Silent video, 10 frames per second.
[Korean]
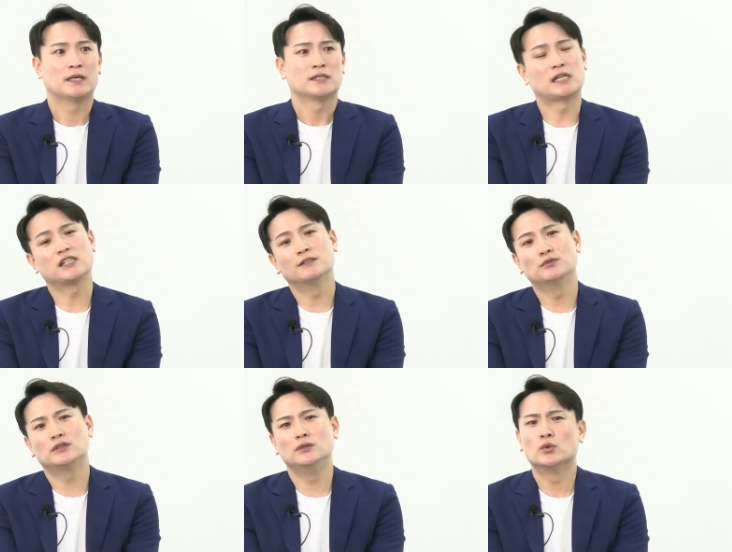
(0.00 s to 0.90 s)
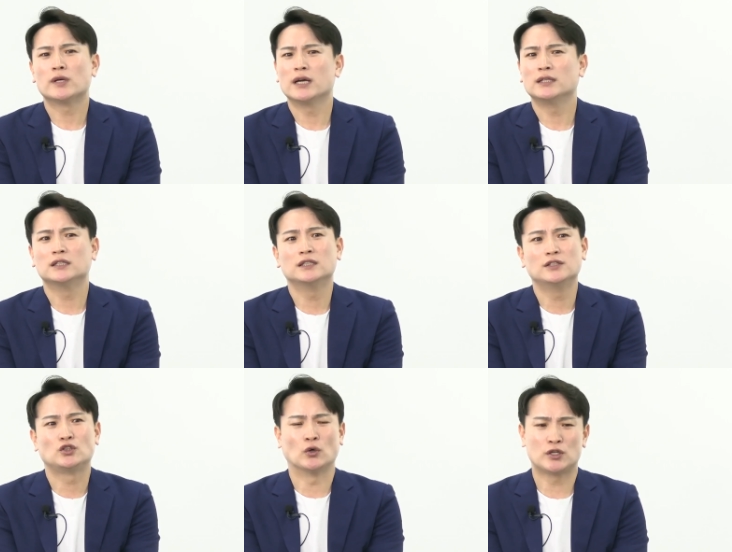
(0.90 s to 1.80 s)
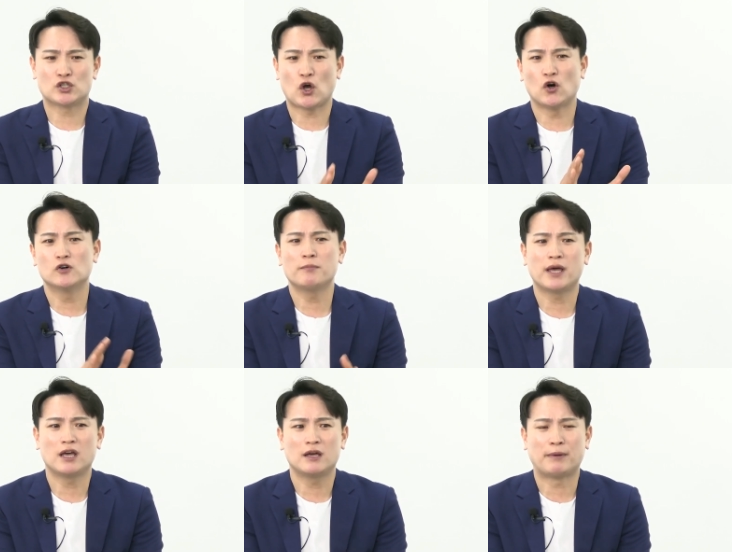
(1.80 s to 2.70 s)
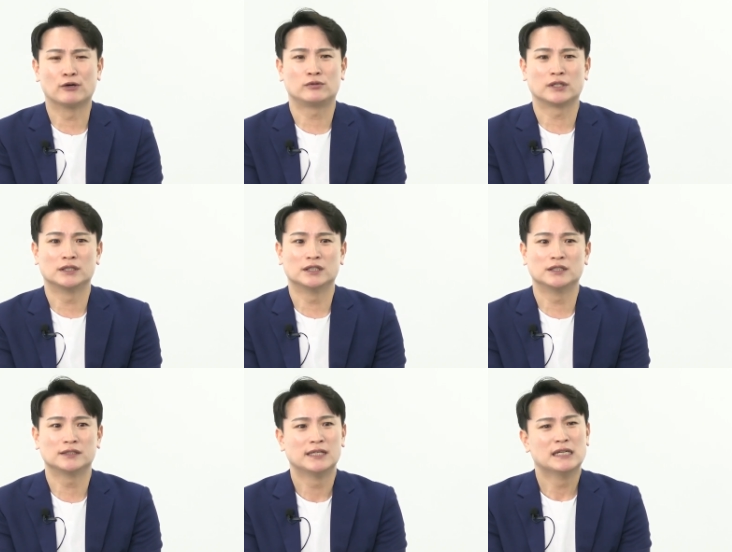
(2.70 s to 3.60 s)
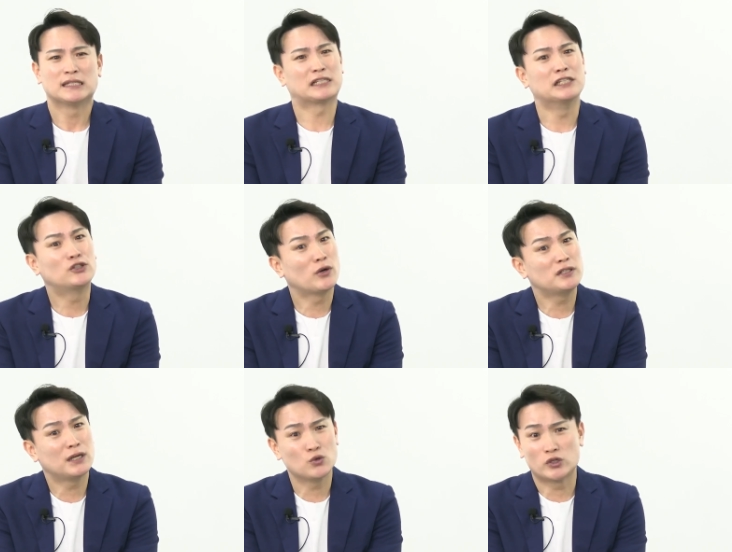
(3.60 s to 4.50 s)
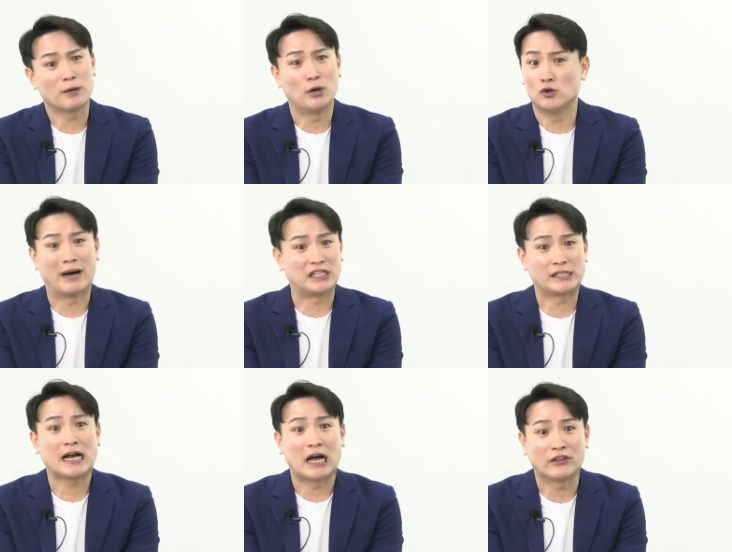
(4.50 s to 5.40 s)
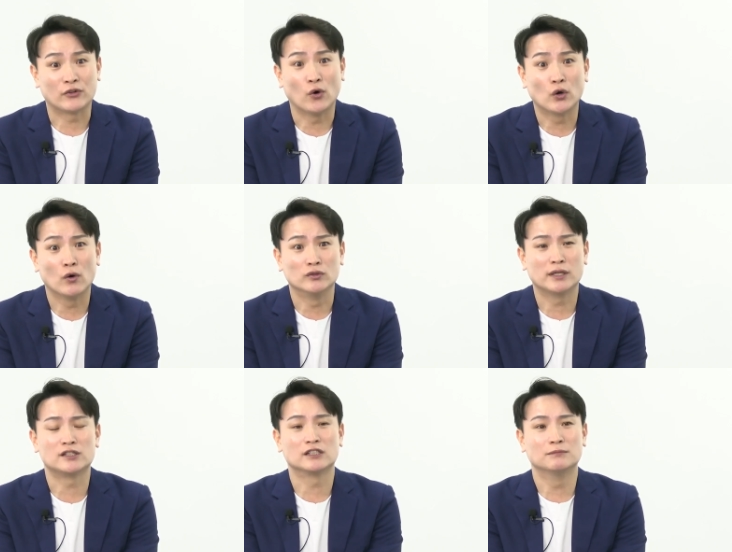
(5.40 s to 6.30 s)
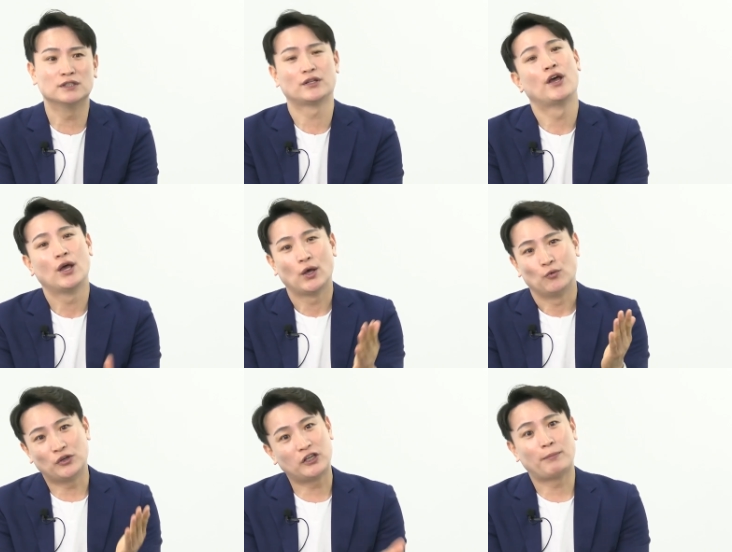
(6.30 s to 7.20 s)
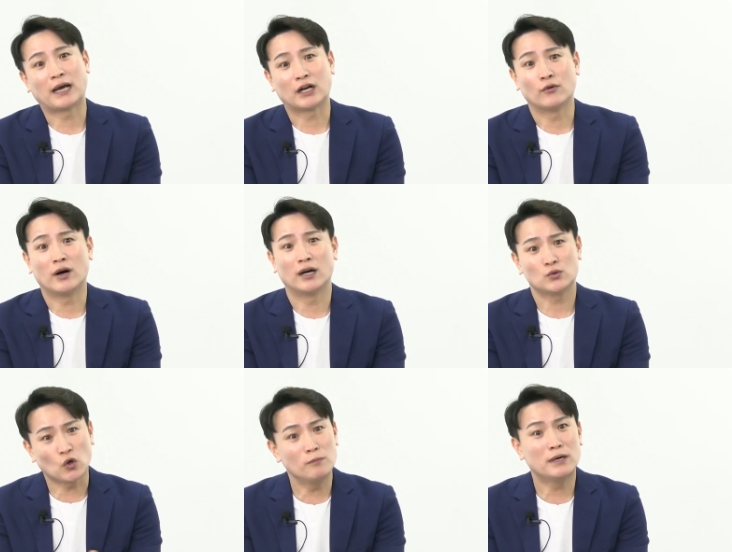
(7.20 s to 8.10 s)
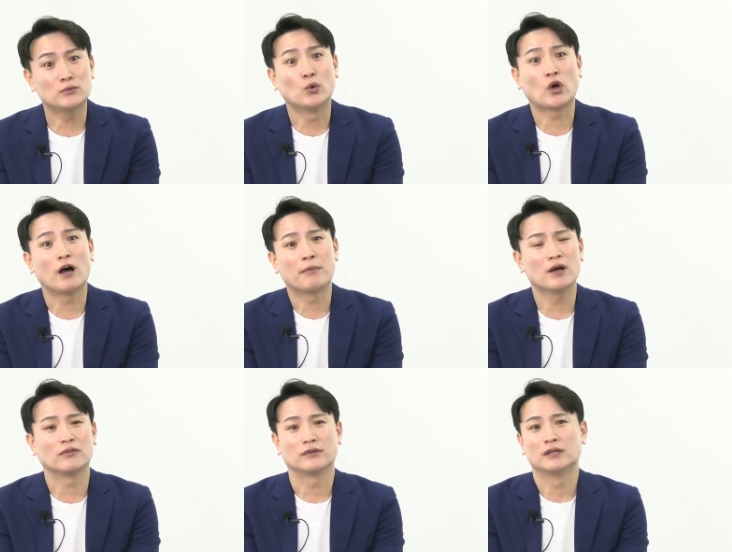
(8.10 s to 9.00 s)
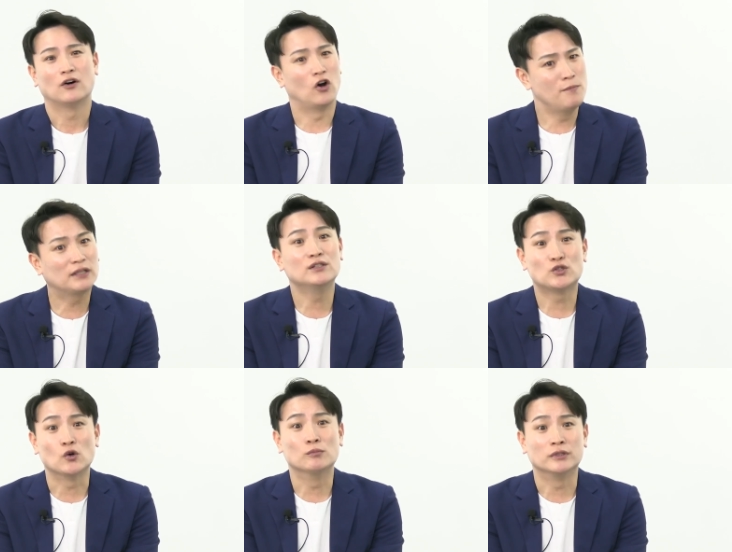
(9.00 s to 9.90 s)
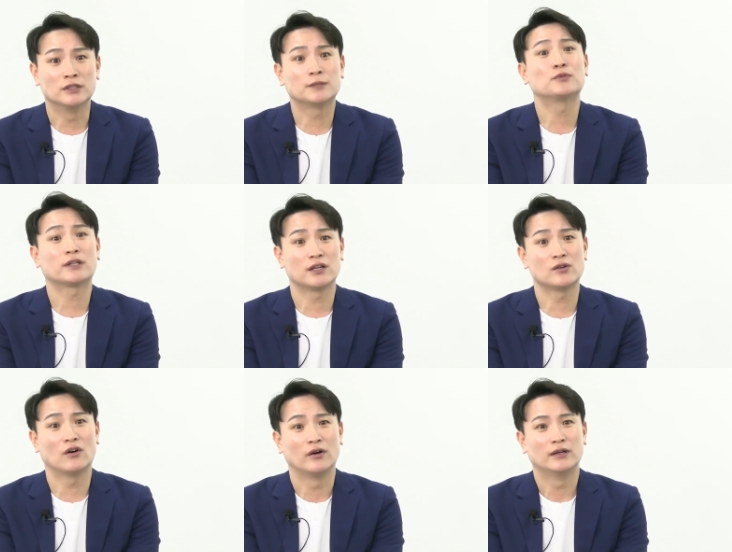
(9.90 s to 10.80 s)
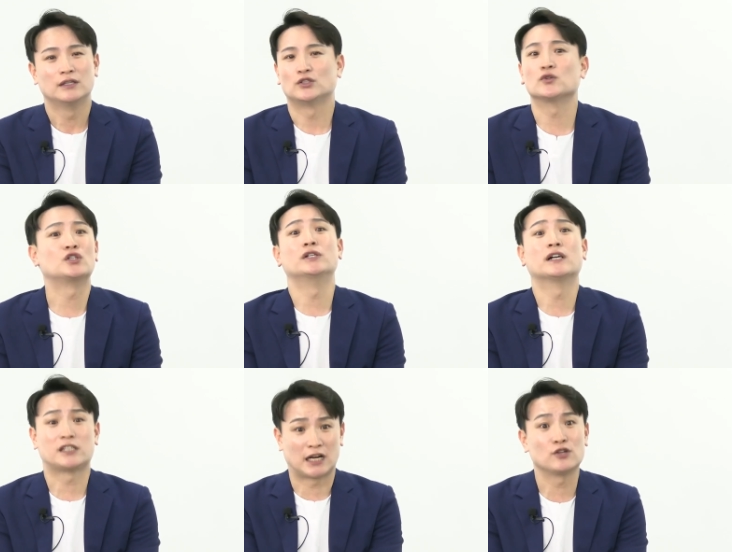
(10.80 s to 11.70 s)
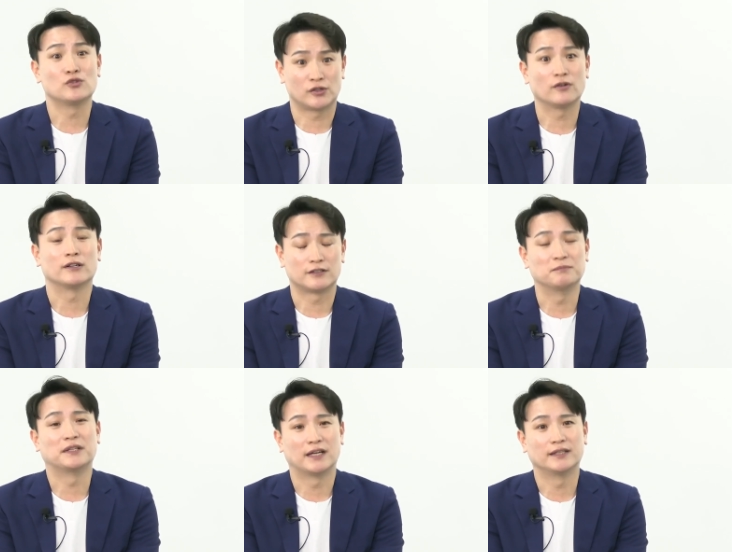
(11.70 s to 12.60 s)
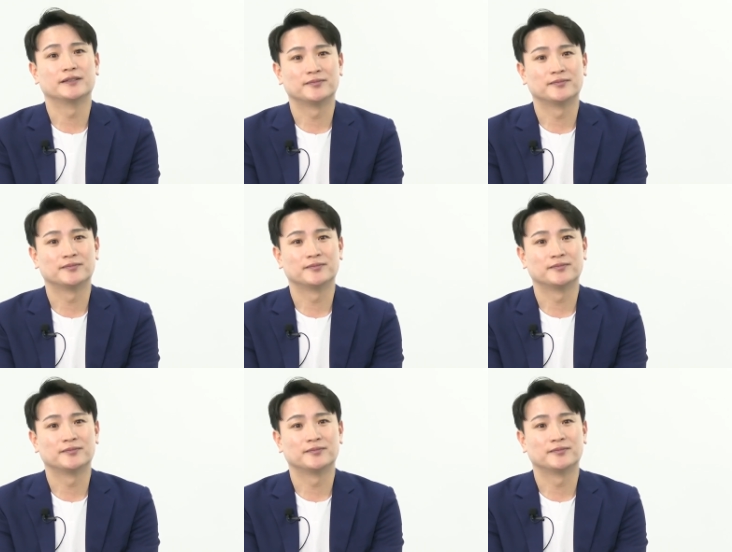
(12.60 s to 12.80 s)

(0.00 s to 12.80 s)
사실 그분들 요사이는 저희 처음에 배울 때는 사실 인터넷이라는 존재가 별로 많지가 않아서 어려웠는데 지금은 위키백과 조금만 노력하면 얼마든지 정보들을 습득해서 더 진행을 잘할 수 있을 것 같습니다. 네.